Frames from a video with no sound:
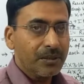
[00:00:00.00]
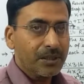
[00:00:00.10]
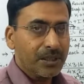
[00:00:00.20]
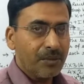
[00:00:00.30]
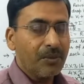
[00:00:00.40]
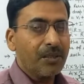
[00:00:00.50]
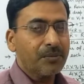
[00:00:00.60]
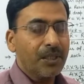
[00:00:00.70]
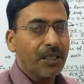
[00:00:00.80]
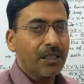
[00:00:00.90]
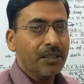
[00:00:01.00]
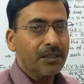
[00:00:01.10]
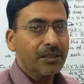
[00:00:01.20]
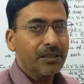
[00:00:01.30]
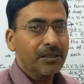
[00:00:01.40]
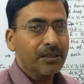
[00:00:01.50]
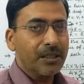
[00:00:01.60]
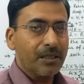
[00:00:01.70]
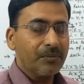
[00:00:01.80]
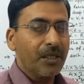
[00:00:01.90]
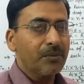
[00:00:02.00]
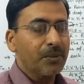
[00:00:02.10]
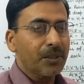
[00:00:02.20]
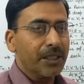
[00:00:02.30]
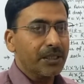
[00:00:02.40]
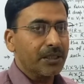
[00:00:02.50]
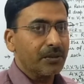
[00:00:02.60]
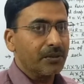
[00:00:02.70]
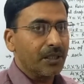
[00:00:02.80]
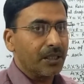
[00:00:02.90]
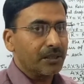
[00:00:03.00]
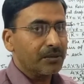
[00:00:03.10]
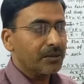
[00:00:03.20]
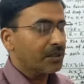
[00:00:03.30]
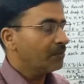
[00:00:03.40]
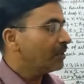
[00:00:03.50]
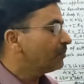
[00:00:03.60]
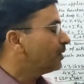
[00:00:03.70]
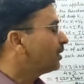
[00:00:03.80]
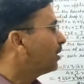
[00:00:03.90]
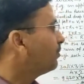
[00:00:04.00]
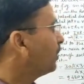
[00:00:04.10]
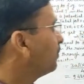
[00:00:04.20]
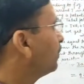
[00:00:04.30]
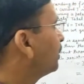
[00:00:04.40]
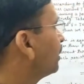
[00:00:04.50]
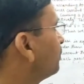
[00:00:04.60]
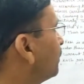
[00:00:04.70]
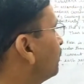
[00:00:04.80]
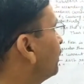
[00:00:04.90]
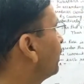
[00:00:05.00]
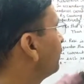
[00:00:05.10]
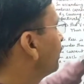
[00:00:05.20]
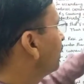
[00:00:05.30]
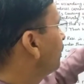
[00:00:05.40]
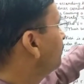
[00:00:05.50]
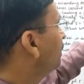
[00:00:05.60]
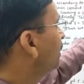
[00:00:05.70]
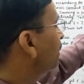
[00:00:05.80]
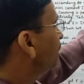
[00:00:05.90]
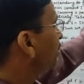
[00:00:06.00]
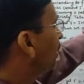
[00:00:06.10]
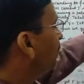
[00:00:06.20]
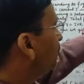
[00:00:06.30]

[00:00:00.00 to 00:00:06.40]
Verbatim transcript: सम ऑफ द टर्मिनल वोल्टेज पे होगा तो सम ऑफ द टर्मिनल वोल्टेज पर होने के मतलब कि यहाँ पर